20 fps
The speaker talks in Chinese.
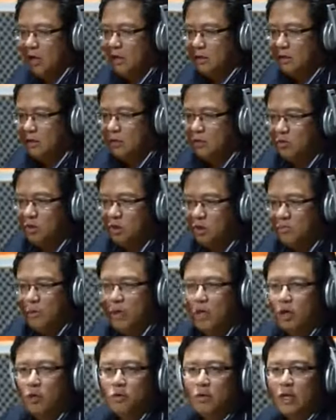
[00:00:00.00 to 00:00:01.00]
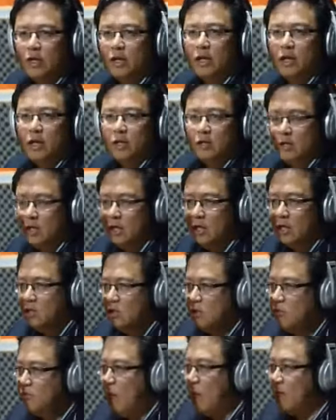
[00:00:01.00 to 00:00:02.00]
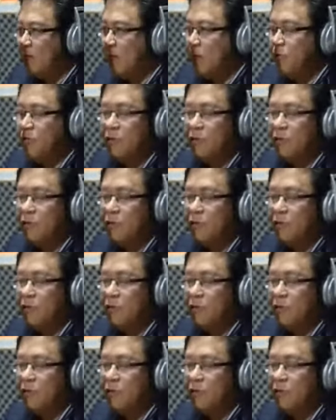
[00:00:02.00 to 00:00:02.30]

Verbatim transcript: 你这个东西是不能够登的。但是你上